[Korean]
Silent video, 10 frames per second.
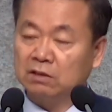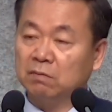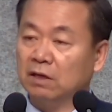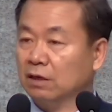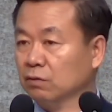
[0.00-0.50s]

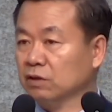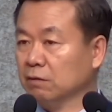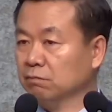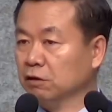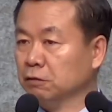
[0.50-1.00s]
말라고
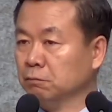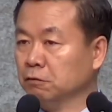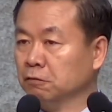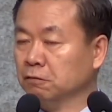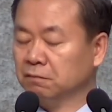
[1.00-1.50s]
당부하십니다.
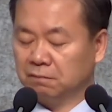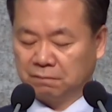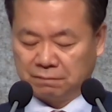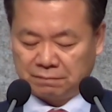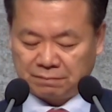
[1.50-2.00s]

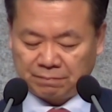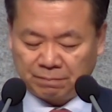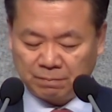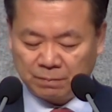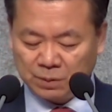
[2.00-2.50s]

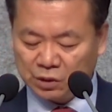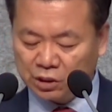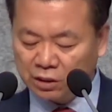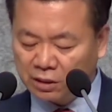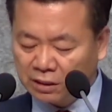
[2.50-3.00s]

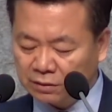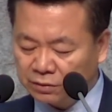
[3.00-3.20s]
진리가